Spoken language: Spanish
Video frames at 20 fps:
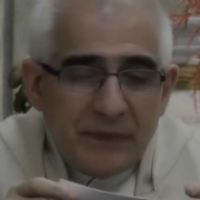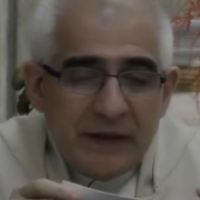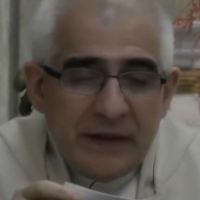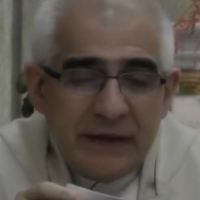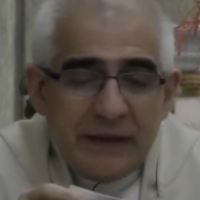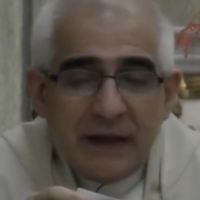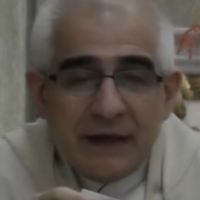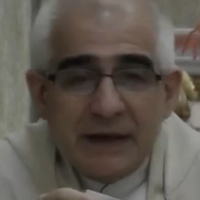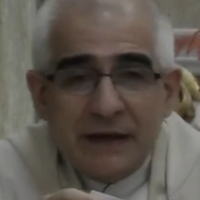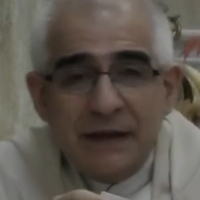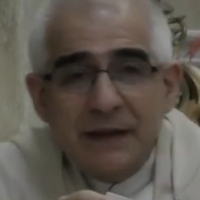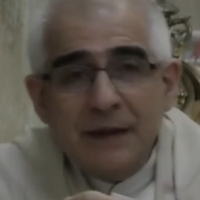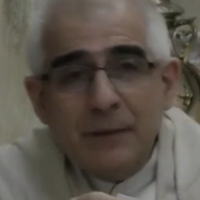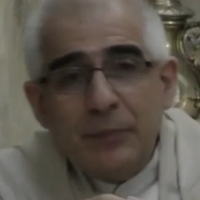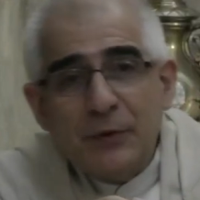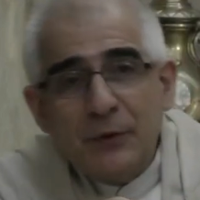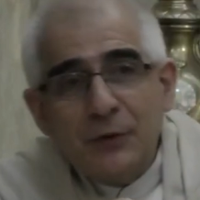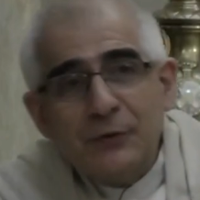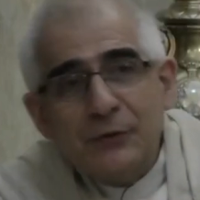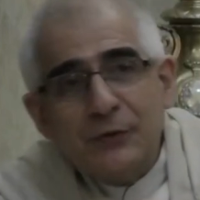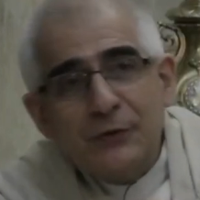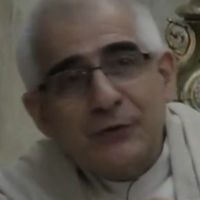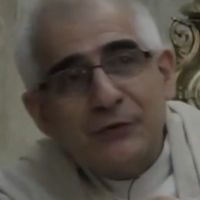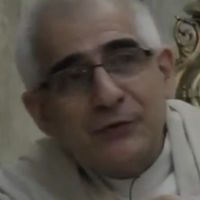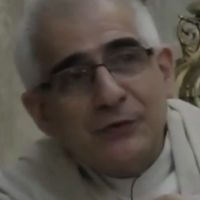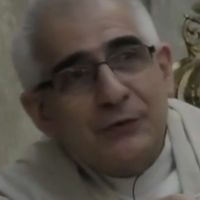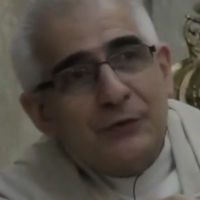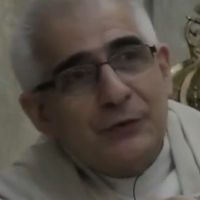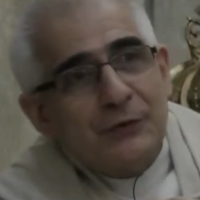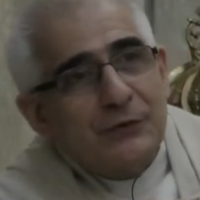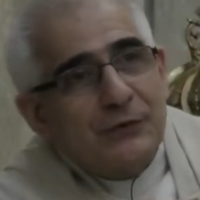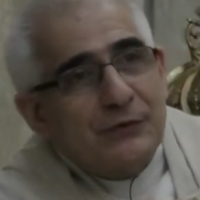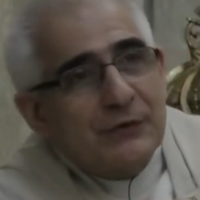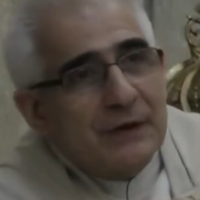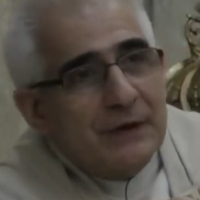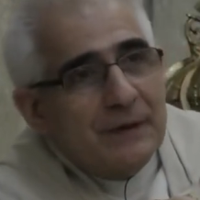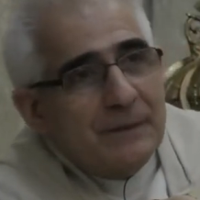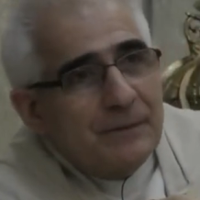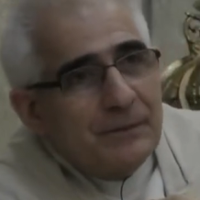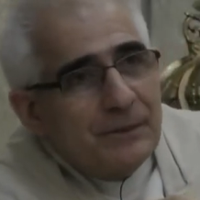Y de aquí de pronto
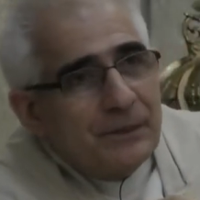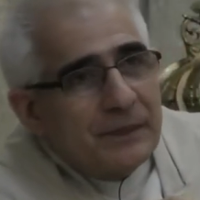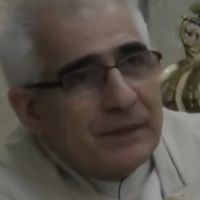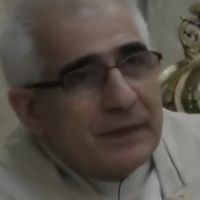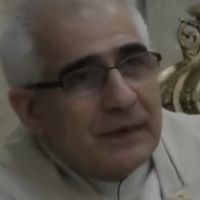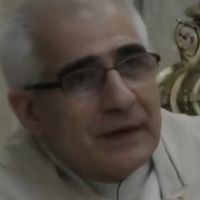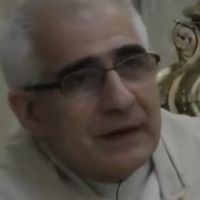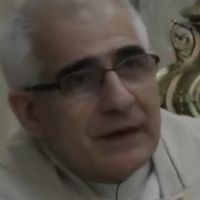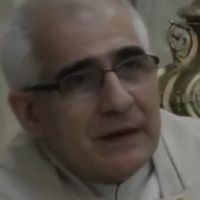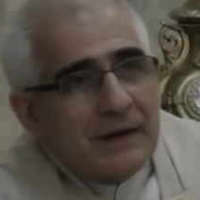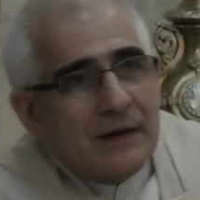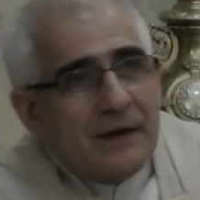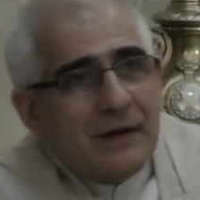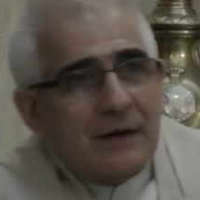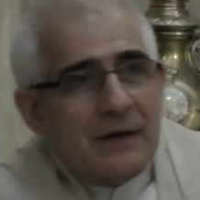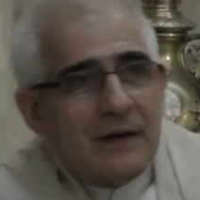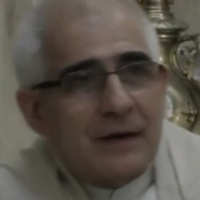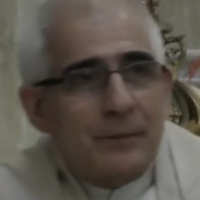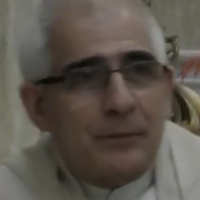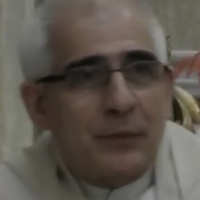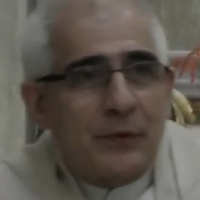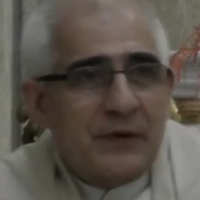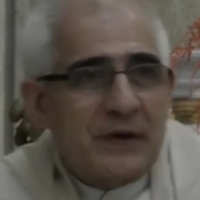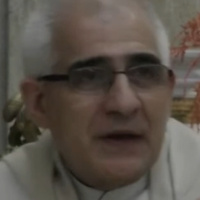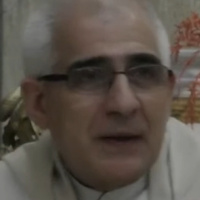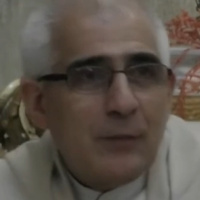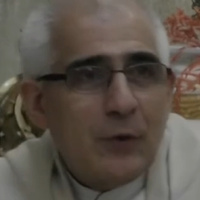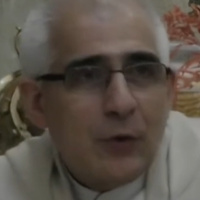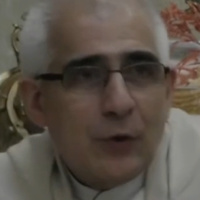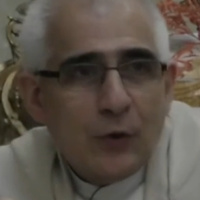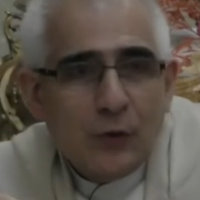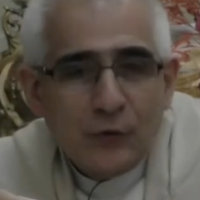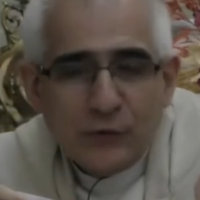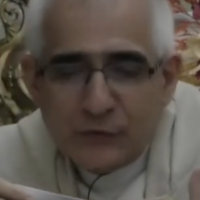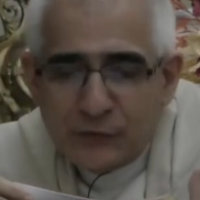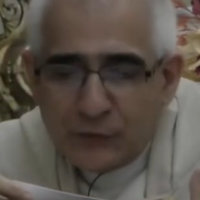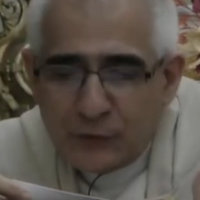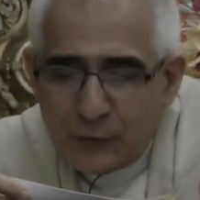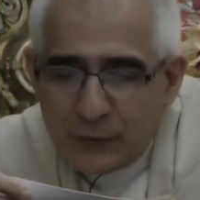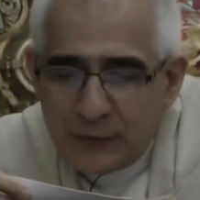nosotros podríamos
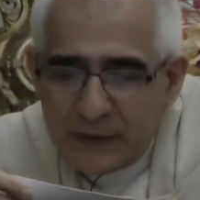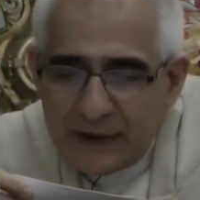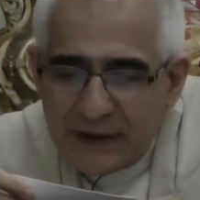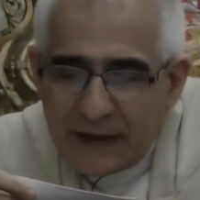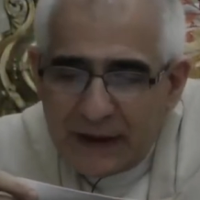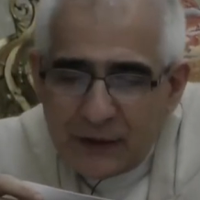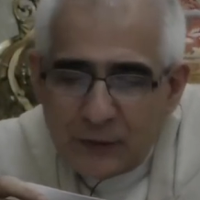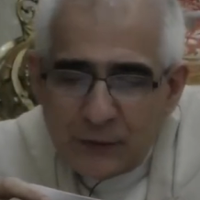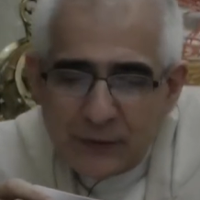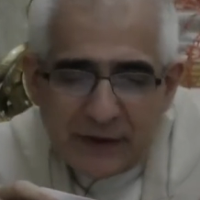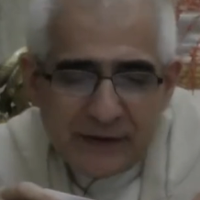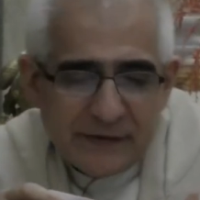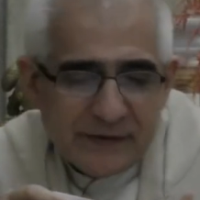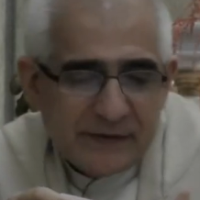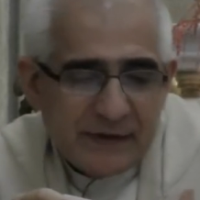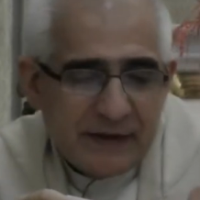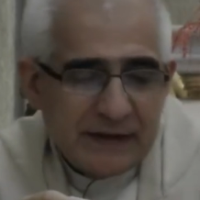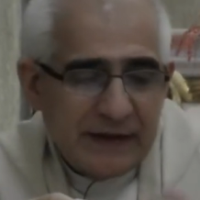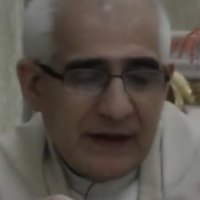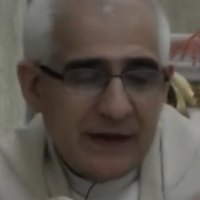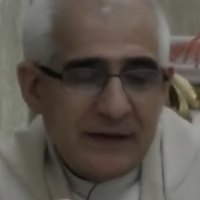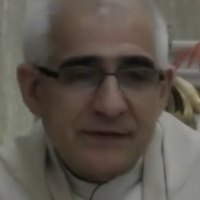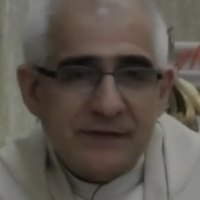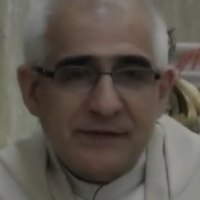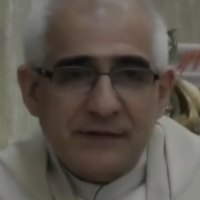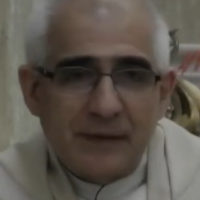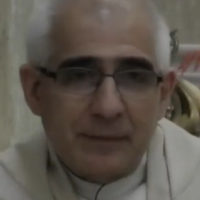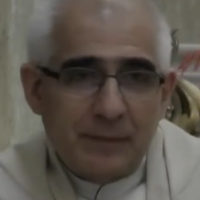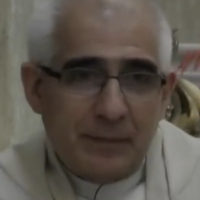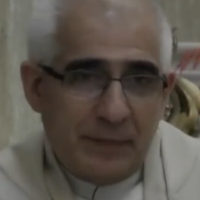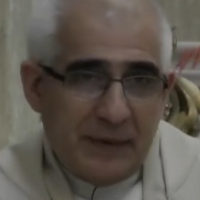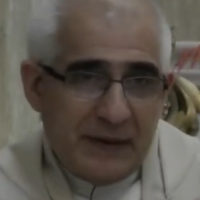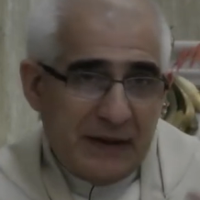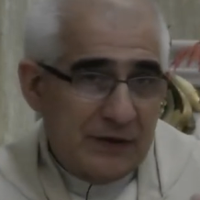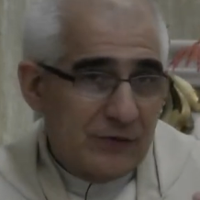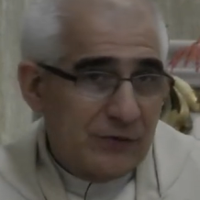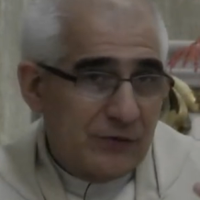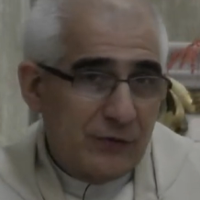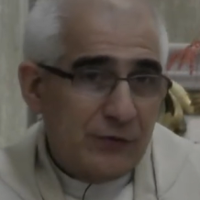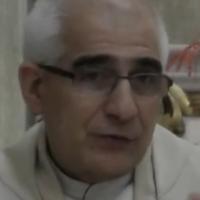construir alguna enseñanza
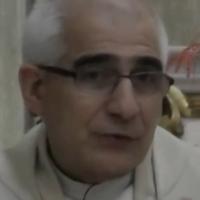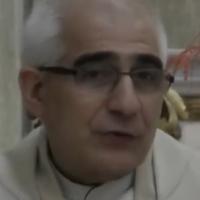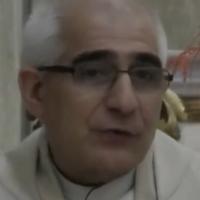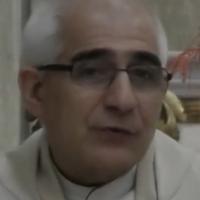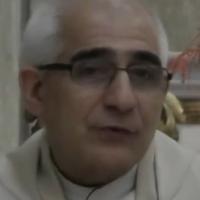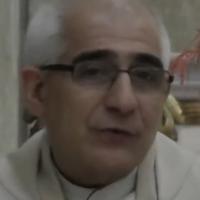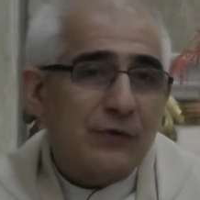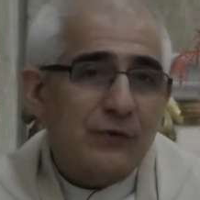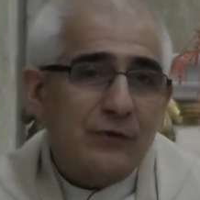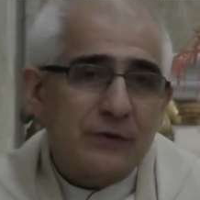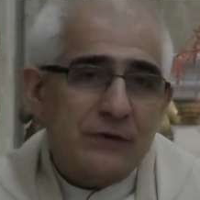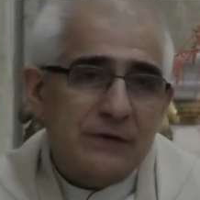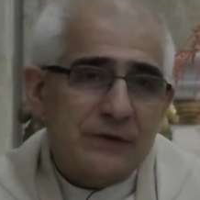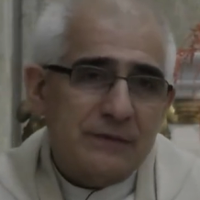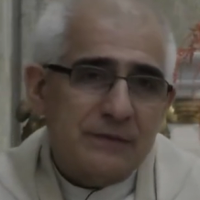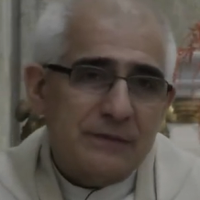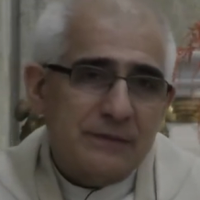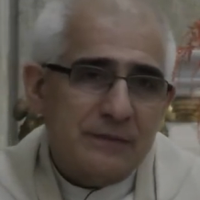para nosotros hoy,